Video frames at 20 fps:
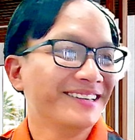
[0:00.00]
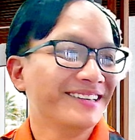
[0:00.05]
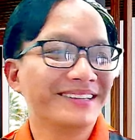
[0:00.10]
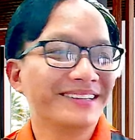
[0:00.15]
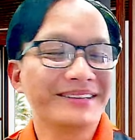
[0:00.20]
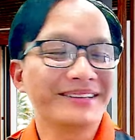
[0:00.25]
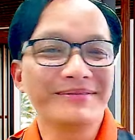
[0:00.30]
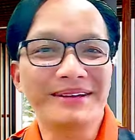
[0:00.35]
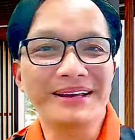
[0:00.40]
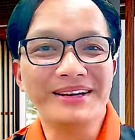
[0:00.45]

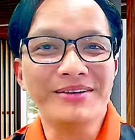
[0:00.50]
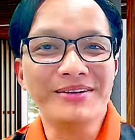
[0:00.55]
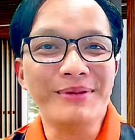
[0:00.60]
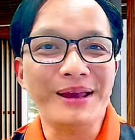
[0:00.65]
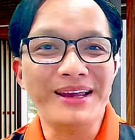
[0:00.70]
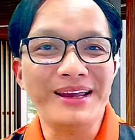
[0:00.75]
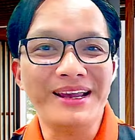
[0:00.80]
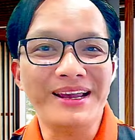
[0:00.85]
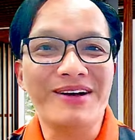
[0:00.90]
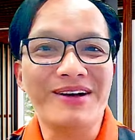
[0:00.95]
mấy nó
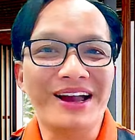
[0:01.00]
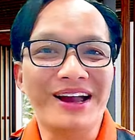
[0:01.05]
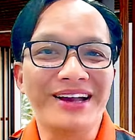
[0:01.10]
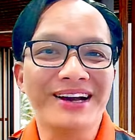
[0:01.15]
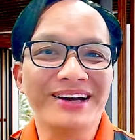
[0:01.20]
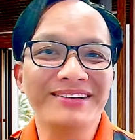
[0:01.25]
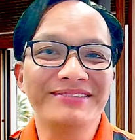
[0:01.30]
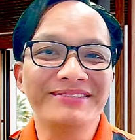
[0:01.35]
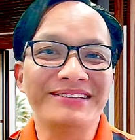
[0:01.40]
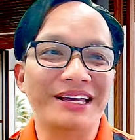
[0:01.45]
bay ra ngoài
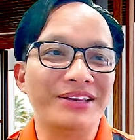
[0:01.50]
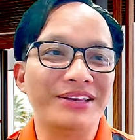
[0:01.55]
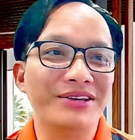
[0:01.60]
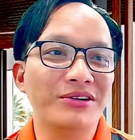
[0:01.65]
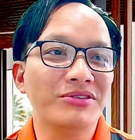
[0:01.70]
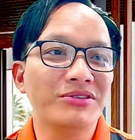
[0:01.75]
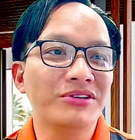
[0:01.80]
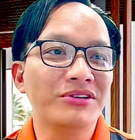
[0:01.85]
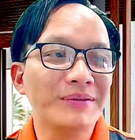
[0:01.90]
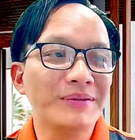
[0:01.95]
hết rồi chạy
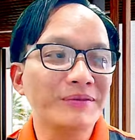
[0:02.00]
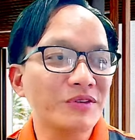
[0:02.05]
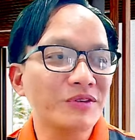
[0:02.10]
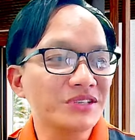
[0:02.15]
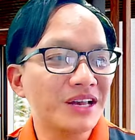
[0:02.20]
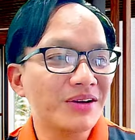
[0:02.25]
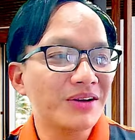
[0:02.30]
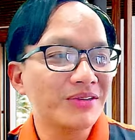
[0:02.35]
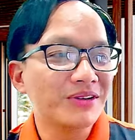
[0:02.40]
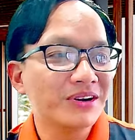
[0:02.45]
vô chứ em có
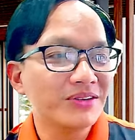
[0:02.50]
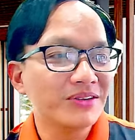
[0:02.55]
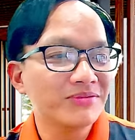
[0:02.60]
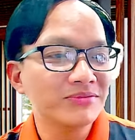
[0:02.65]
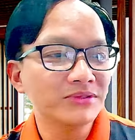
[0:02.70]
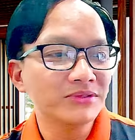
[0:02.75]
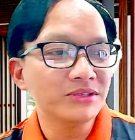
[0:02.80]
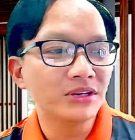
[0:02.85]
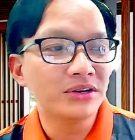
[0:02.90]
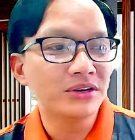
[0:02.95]
sao
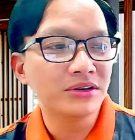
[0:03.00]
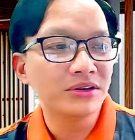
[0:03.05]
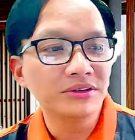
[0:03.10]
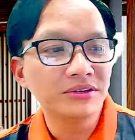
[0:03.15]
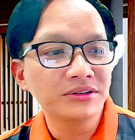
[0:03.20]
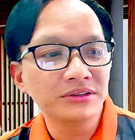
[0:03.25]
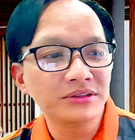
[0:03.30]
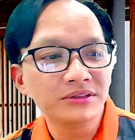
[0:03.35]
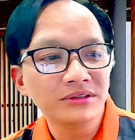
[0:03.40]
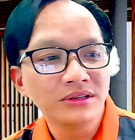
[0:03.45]
không trời
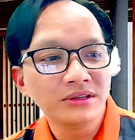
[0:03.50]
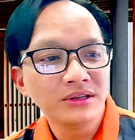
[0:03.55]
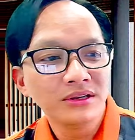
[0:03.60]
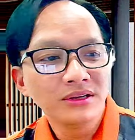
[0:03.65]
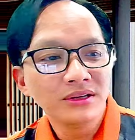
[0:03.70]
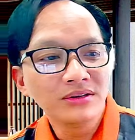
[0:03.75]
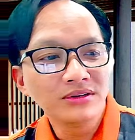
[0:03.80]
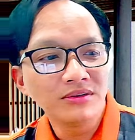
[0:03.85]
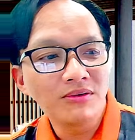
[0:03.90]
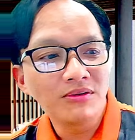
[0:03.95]
ơi
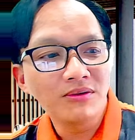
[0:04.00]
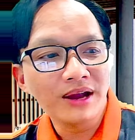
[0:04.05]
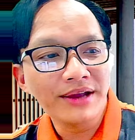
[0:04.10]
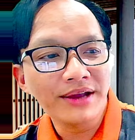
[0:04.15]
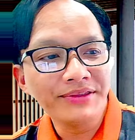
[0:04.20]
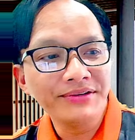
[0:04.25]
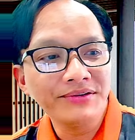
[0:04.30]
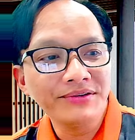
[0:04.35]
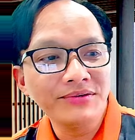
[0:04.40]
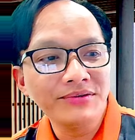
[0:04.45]
thương
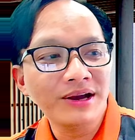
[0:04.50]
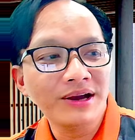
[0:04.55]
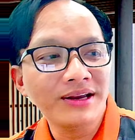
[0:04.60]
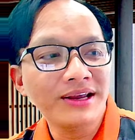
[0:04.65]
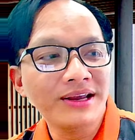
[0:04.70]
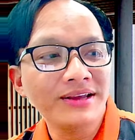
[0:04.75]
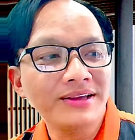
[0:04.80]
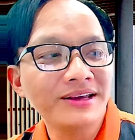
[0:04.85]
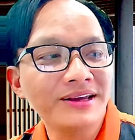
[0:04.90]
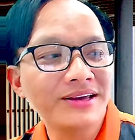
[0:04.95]
quá thương quá
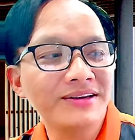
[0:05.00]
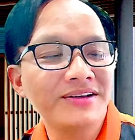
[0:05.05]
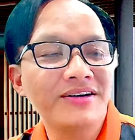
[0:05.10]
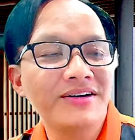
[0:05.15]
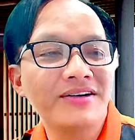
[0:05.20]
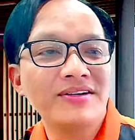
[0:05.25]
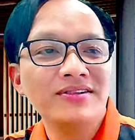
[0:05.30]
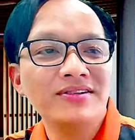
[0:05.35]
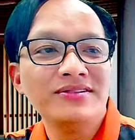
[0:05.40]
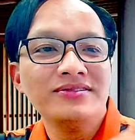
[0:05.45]
đi đây
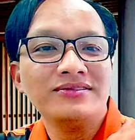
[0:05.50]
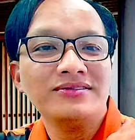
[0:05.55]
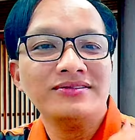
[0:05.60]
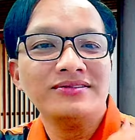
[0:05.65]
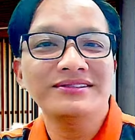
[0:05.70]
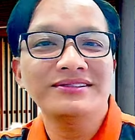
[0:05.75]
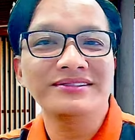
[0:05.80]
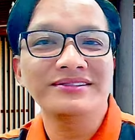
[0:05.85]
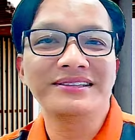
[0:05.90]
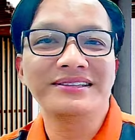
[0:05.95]
đó
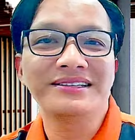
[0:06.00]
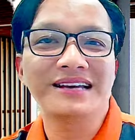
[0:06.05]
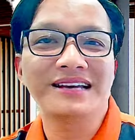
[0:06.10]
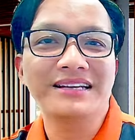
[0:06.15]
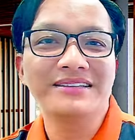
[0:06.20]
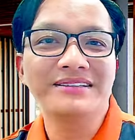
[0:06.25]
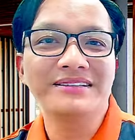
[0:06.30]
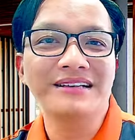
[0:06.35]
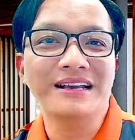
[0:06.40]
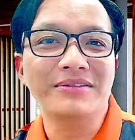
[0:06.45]
đi
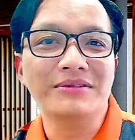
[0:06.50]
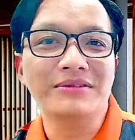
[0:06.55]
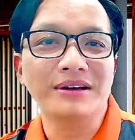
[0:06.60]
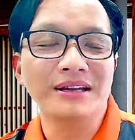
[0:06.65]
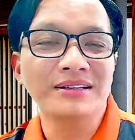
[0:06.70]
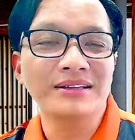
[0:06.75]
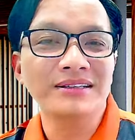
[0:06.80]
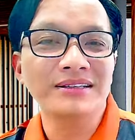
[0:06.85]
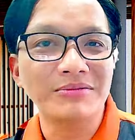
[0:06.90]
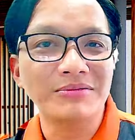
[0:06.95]
anh
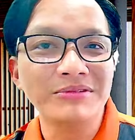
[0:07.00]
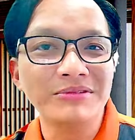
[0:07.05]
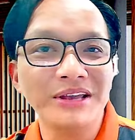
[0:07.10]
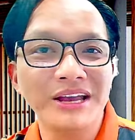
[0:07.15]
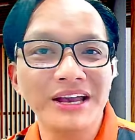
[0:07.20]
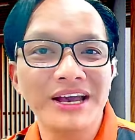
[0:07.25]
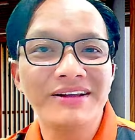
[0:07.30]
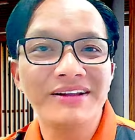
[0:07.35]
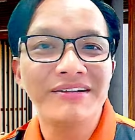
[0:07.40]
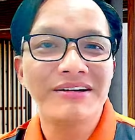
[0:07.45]
anh cổng
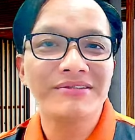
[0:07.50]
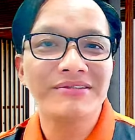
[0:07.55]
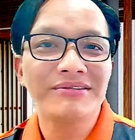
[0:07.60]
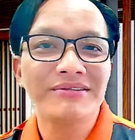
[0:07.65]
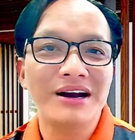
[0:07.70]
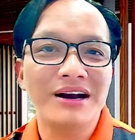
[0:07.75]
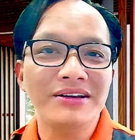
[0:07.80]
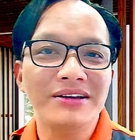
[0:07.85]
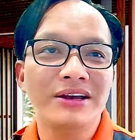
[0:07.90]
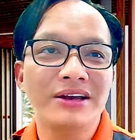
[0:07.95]
về đúng
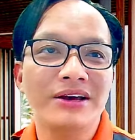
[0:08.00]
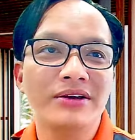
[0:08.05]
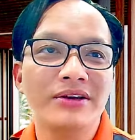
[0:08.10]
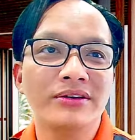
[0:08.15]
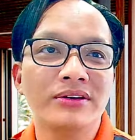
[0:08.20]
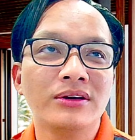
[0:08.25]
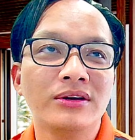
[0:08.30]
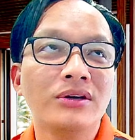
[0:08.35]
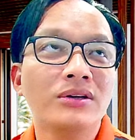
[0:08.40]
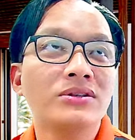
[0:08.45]
đỡ về
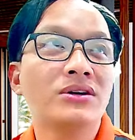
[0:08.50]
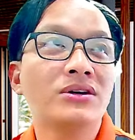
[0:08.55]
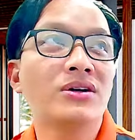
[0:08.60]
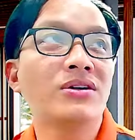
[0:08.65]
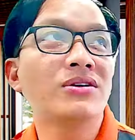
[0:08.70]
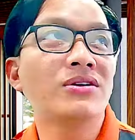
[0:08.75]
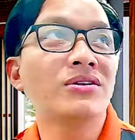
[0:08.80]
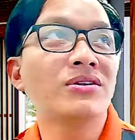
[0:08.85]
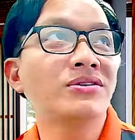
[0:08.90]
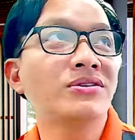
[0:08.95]
trời
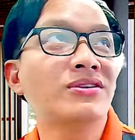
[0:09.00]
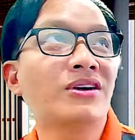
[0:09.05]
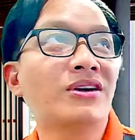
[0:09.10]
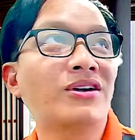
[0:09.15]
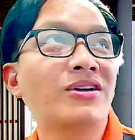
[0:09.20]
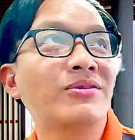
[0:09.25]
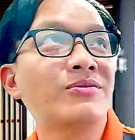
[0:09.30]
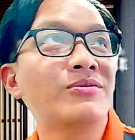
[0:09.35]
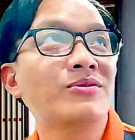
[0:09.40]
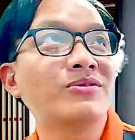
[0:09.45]
ơi
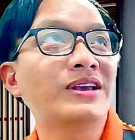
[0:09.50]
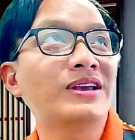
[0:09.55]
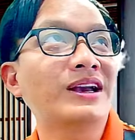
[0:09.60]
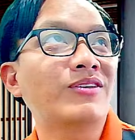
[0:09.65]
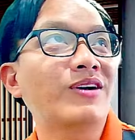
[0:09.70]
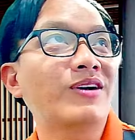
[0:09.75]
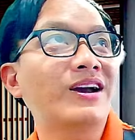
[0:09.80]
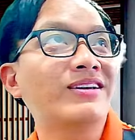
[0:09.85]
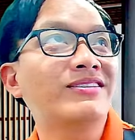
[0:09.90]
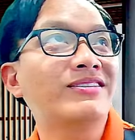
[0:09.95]
trời một
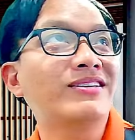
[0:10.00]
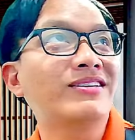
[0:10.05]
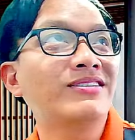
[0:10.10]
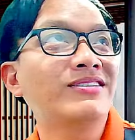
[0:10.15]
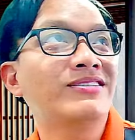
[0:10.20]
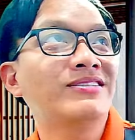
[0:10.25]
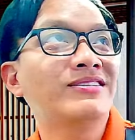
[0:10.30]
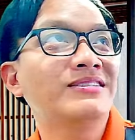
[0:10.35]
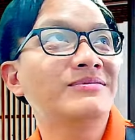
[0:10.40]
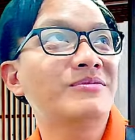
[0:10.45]
chàng hoàng
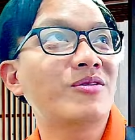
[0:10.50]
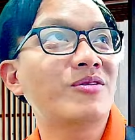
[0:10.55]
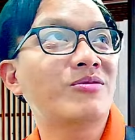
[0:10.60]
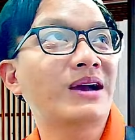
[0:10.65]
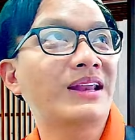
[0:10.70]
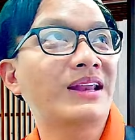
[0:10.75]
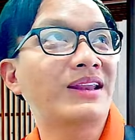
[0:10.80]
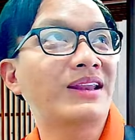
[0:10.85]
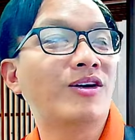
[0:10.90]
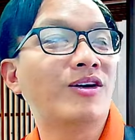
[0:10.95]
tử một
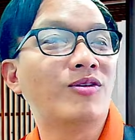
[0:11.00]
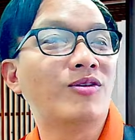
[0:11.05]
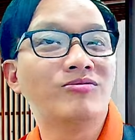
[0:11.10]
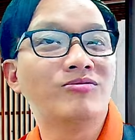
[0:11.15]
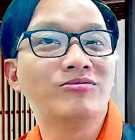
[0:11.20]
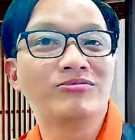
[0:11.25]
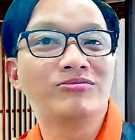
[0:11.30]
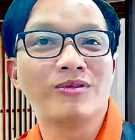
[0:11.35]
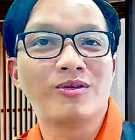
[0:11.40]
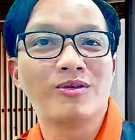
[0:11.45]
anh
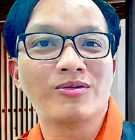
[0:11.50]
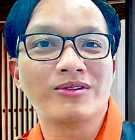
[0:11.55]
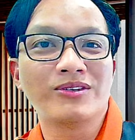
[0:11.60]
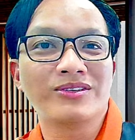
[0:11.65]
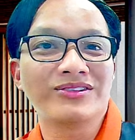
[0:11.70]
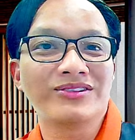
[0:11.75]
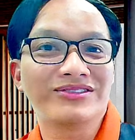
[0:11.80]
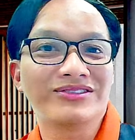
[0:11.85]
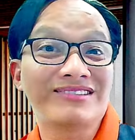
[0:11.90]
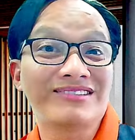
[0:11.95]
hùng một
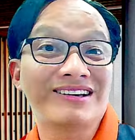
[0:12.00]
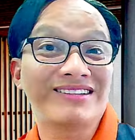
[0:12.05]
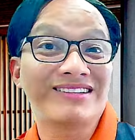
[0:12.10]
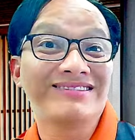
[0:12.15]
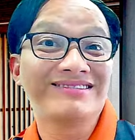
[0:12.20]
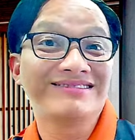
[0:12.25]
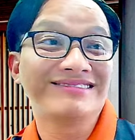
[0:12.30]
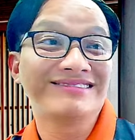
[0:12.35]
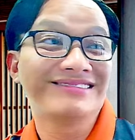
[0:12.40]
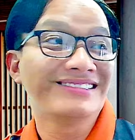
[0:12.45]

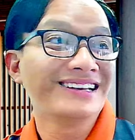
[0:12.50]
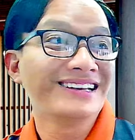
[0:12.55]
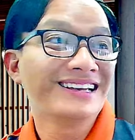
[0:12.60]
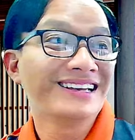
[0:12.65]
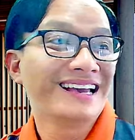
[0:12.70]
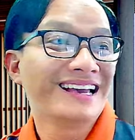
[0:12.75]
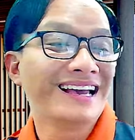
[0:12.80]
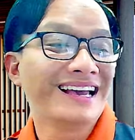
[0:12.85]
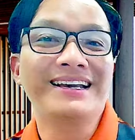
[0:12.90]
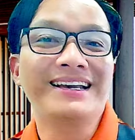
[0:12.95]
thần
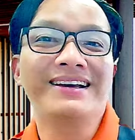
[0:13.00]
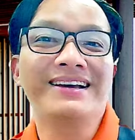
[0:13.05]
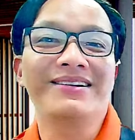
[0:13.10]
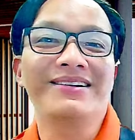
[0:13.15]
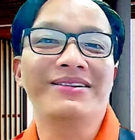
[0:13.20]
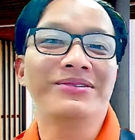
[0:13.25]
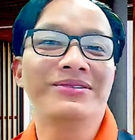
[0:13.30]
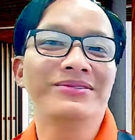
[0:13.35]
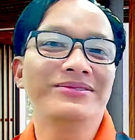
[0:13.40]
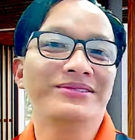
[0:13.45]
ai kia
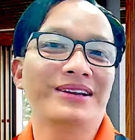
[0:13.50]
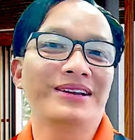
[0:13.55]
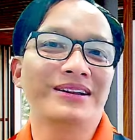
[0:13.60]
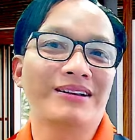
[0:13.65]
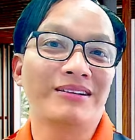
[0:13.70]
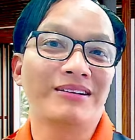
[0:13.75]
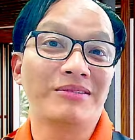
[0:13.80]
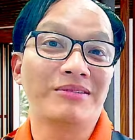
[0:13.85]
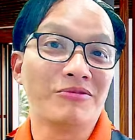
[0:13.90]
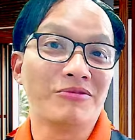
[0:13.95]
đó là
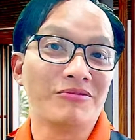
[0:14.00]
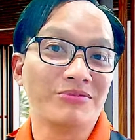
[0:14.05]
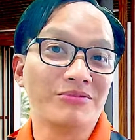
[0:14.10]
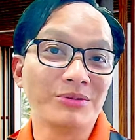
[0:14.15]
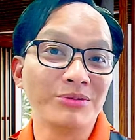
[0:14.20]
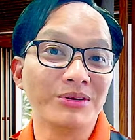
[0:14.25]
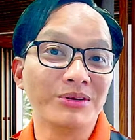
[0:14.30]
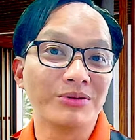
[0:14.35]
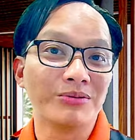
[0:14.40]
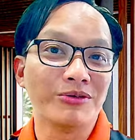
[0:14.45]
gọi một
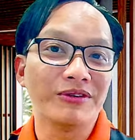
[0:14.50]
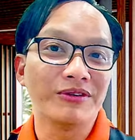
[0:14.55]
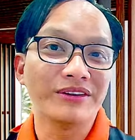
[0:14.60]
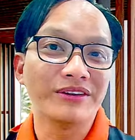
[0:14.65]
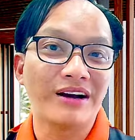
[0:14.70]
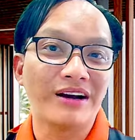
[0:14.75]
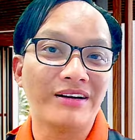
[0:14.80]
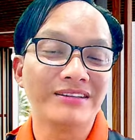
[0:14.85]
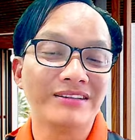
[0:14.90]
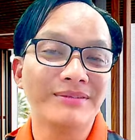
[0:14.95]
giống như của một vị
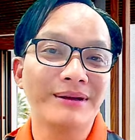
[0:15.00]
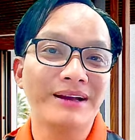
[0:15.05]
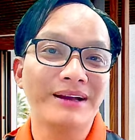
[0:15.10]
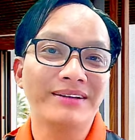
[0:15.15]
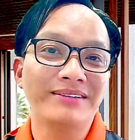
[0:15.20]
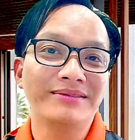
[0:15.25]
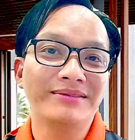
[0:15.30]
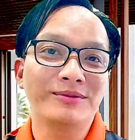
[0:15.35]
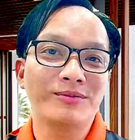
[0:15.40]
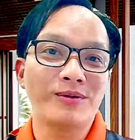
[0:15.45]
thần các bạn
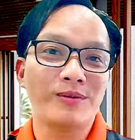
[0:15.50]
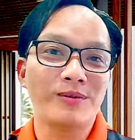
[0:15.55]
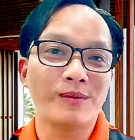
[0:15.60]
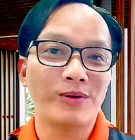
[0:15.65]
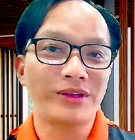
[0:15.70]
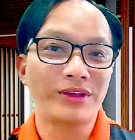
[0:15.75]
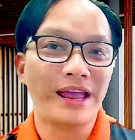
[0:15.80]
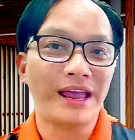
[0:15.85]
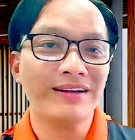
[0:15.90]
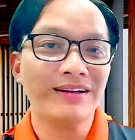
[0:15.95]
bồ,
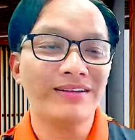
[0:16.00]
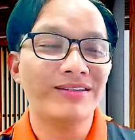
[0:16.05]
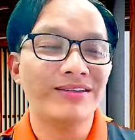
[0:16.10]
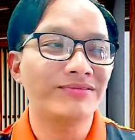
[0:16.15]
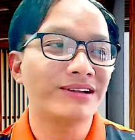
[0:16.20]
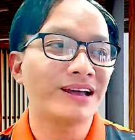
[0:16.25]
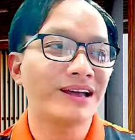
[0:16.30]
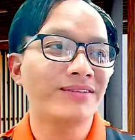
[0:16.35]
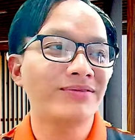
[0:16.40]
bồ tát đâu đến